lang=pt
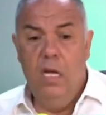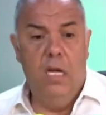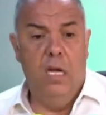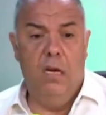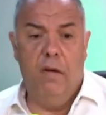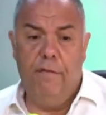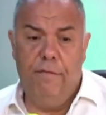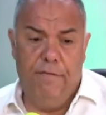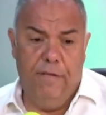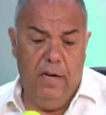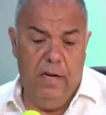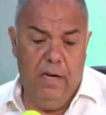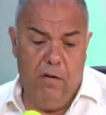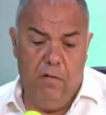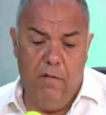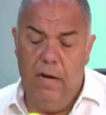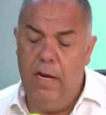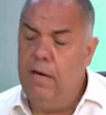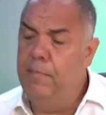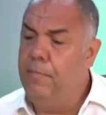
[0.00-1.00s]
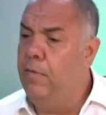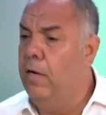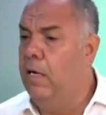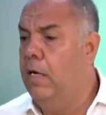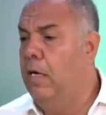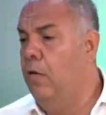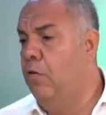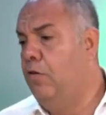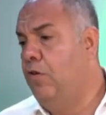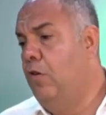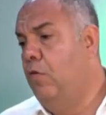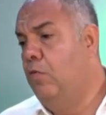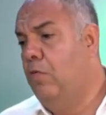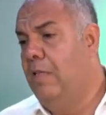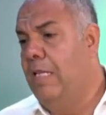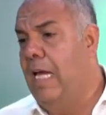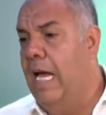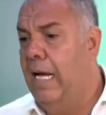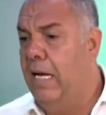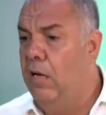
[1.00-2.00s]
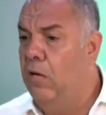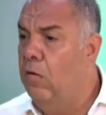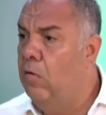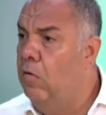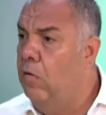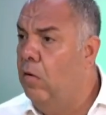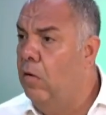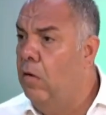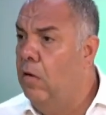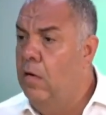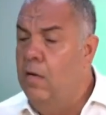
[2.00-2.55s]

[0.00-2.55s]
e não falei com ele porque eu tinha um técnico.